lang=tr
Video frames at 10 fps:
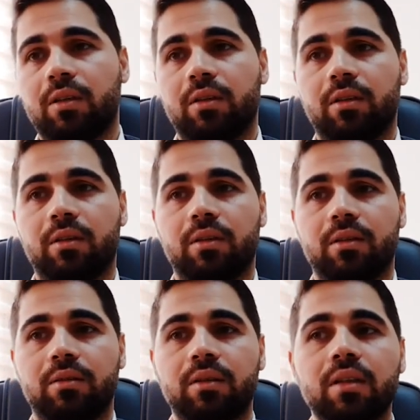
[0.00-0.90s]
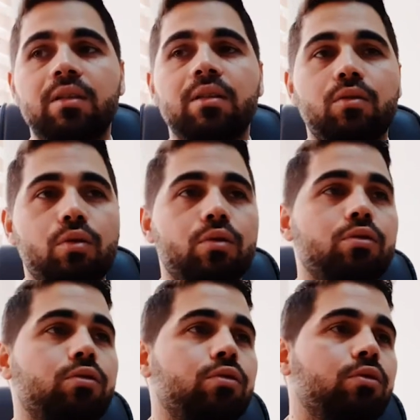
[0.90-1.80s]
Ee, tadı,
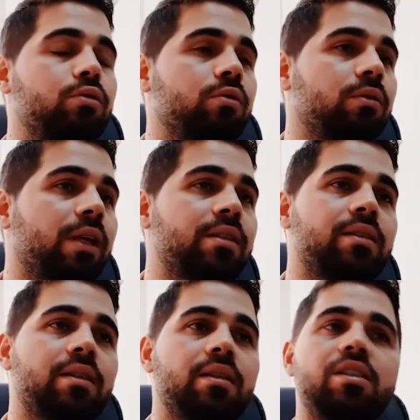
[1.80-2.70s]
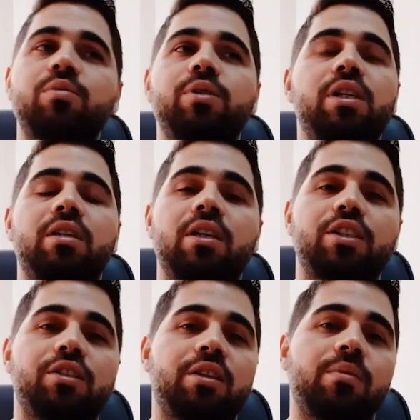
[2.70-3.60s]
kokusu, lezzeti hiçbir şey
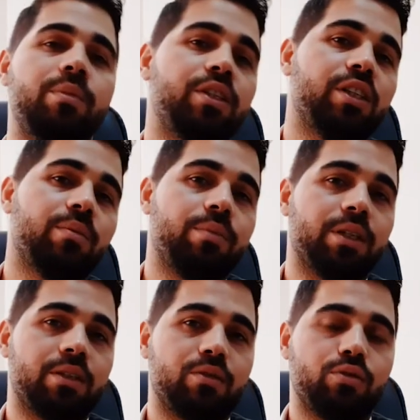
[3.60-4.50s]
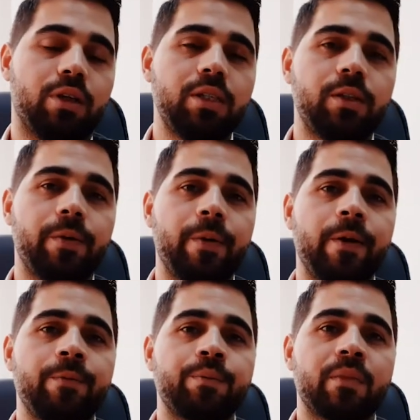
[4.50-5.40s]
değiştirilmeyecek bir süreç.
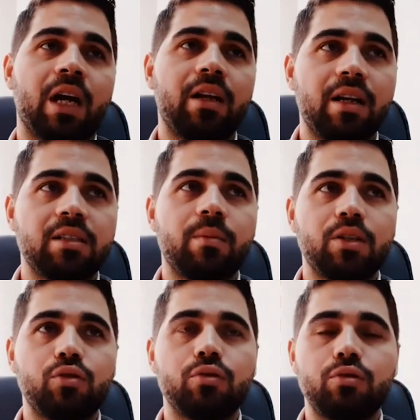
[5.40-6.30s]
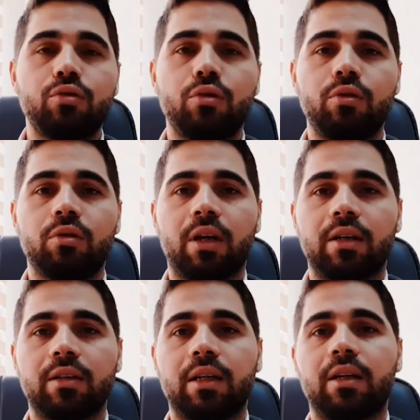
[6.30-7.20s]
Hani her zaman şunu
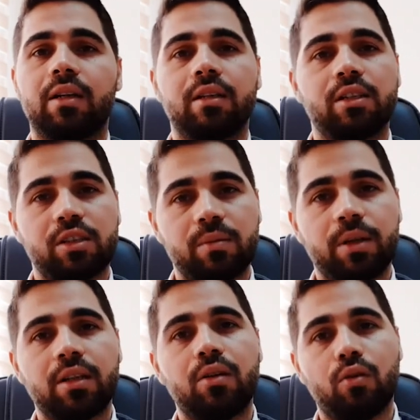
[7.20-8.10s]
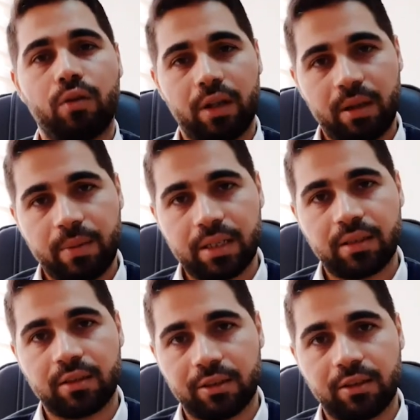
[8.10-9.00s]
söylüyorlardı yani hani yaşamadan
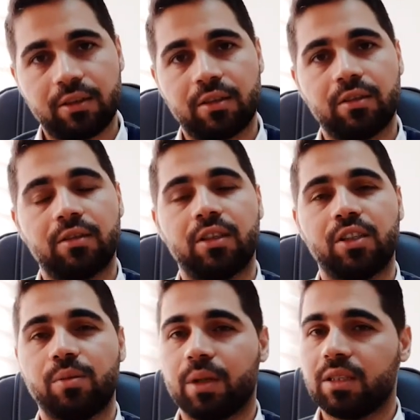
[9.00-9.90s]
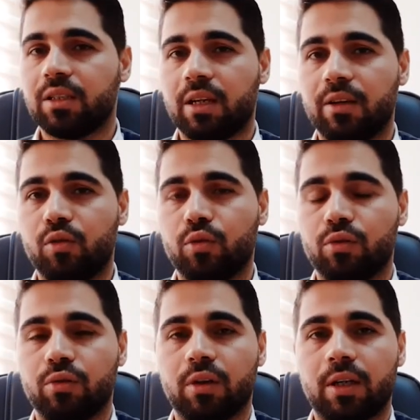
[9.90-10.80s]
öğrenemezsiniz. Yaşamanız gerekiyor
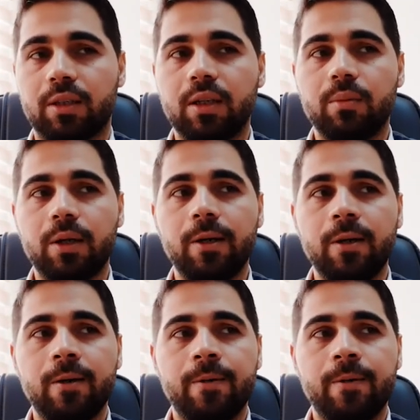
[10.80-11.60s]
diyorlardı ama